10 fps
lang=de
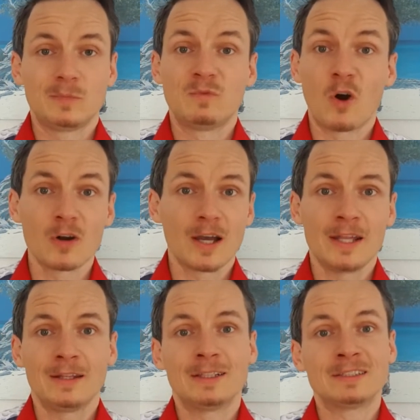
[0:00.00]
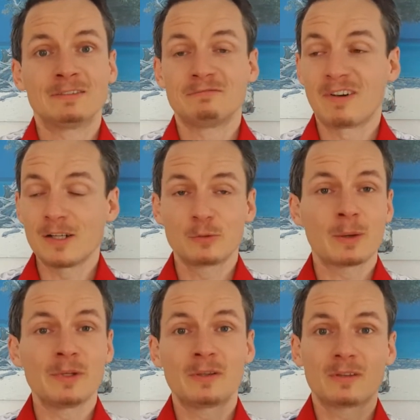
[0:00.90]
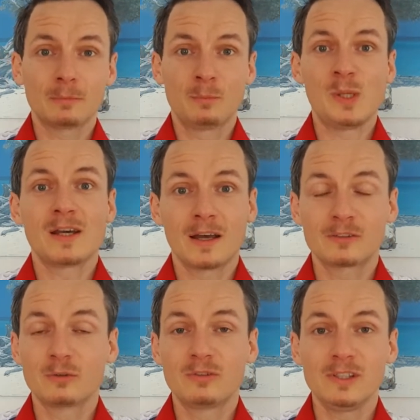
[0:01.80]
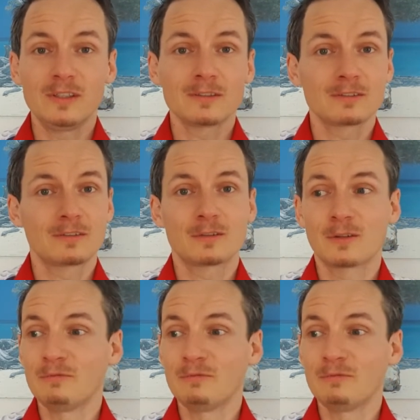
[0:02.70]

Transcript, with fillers: Wochenenden, weil du damit Bilder assoziierst,